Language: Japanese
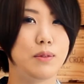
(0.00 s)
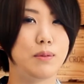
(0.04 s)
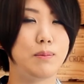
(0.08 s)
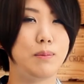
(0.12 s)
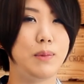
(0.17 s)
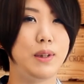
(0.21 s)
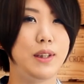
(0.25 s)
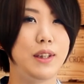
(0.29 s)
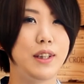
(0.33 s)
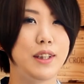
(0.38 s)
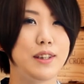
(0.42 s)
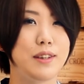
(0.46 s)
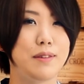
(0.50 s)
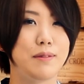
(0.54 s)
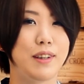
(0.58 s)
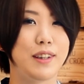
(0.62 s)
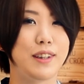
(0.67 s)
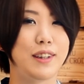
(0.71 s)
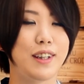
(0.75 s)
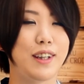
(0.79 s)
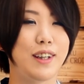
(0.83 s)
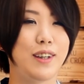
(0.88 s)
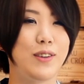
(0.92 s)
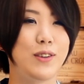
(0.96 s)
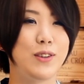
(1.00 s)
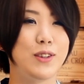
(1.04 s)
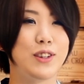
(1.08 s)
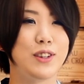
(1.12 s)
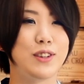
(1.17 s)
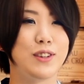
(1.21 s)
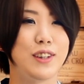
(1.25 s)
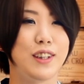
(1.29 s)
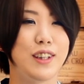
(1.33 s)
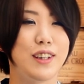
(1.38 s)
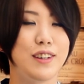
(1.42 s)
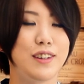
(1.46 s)
見てしまったら欲し
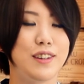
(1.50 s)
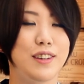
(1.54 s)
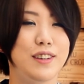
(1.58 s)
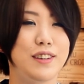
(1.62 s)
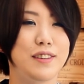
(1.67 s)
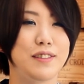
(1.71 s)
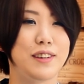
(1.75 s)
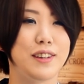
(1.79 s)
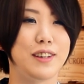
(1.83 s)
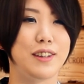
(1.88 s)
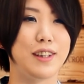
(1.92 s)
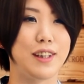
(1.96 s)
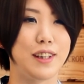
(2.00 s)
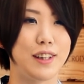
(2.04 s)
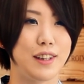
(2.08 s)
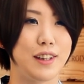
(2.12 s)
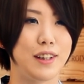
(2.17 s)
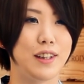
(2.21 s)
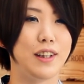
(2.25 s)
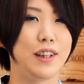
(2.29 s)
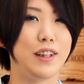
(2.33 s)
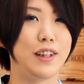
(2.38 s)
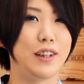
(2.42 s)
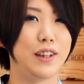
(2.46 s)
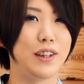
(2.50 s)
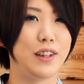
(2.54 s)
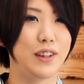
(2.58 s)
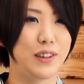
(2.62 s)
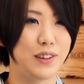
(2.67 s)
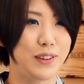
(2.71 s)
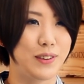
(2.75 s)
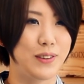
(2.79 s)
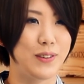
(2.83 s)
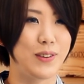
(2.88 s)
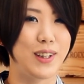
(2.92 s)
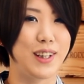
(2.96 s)
くなってしまって
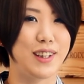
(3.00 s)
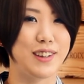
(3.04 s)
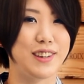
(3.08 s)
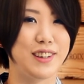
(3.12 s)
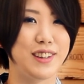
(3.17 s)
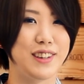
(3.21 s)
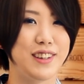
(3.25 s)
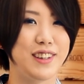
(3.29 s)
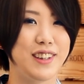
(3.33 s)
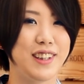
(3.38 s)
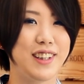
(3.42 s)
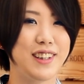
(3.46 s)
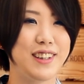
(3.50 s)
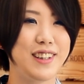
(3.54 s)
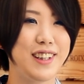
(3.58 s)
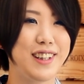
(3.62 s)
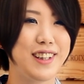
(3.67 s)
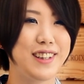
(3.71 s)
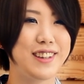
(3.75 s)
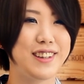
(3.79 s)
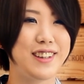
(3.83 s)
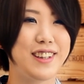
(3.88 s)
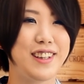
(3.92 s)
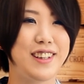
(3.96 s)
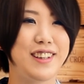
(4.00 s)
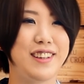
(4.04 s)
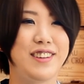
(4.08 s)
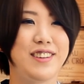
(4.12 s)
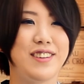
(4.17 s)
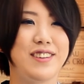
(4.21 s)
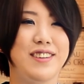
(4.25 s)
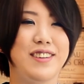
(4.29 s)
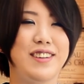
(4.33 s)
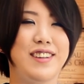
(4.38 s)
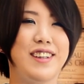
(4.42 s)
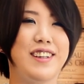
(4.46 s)
お母さんに「買って買って」って
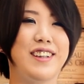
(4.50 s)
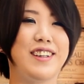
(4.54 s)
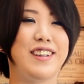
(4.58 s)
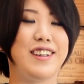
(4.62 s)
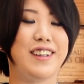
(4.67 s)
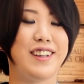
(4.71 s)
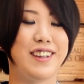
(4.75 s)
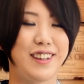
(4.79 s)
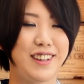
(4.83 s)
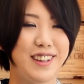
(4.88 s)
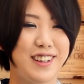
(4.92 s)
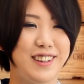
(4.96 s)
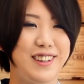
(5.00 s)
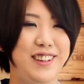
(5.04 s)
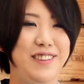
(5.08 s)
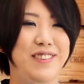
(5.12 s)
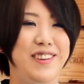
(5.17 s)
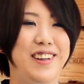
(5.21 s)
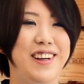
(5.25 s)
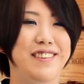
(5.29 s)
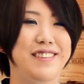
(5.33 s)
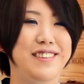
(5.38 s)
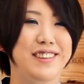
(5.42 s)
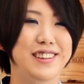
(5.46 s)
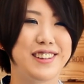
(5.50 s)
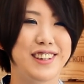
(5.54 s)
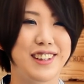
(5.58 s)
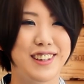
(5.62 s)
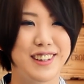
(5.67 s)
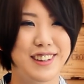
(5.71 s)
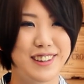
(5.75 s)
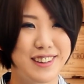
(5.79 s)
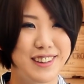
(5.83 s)
言って買ってもらいました